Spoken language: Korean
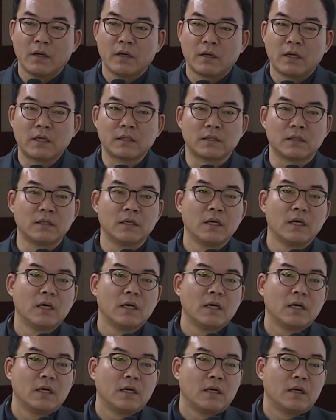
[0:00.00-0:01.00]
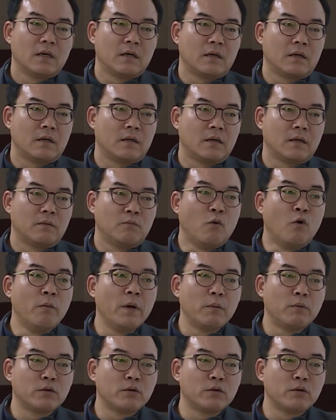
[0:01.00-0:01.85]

그래서 어, 몸에